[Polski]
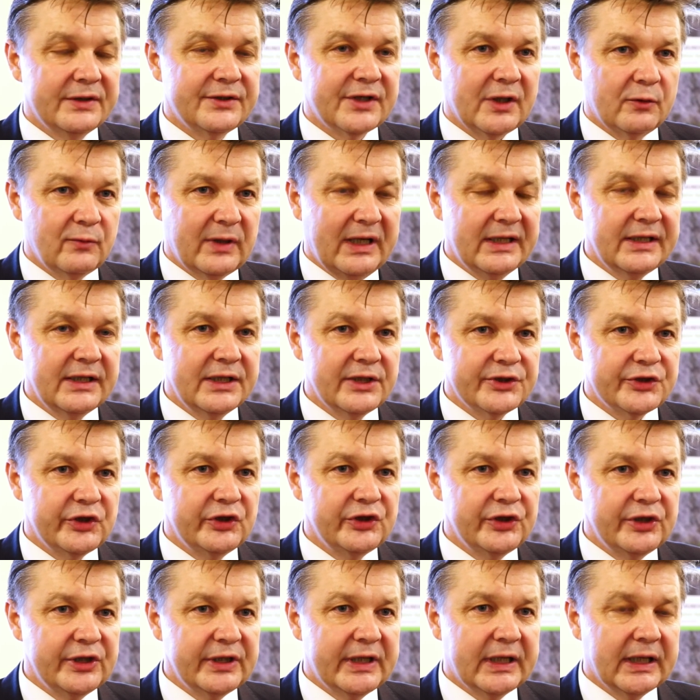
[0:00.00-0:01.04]
działanie
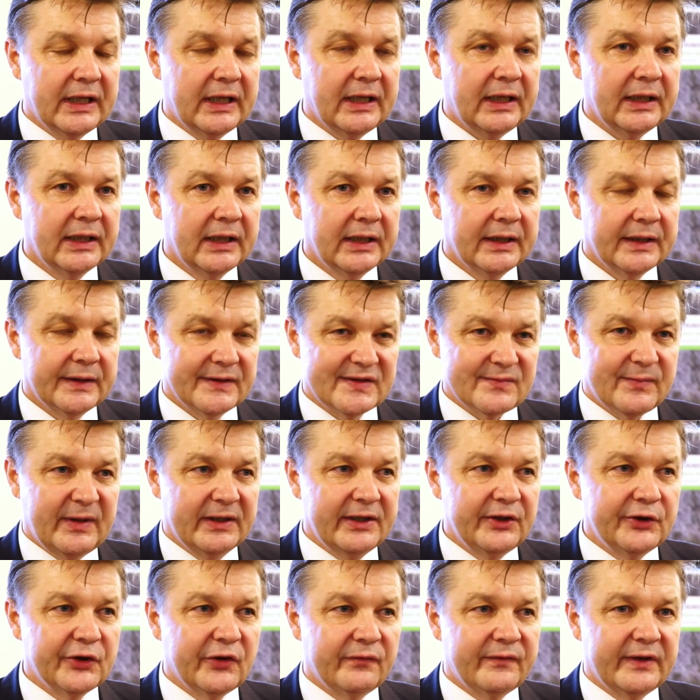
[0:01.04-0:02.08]
silnika
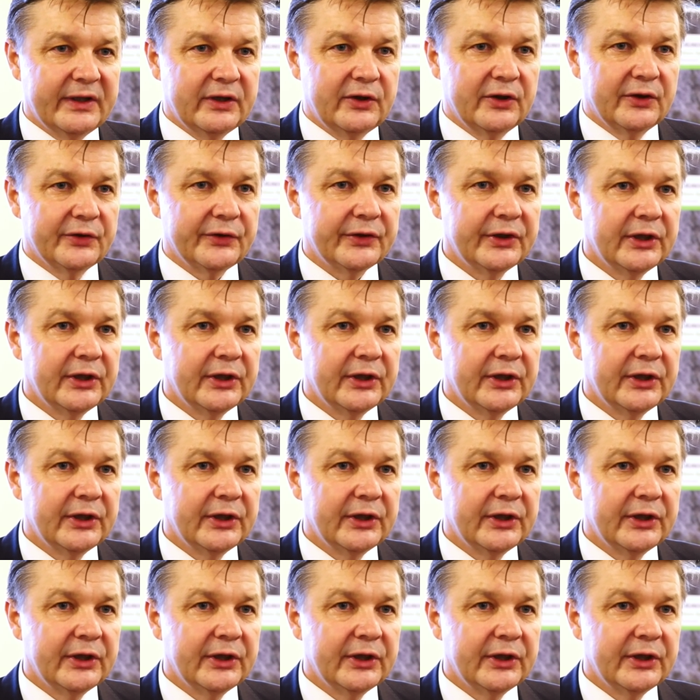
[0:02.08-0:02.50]
spalinowego.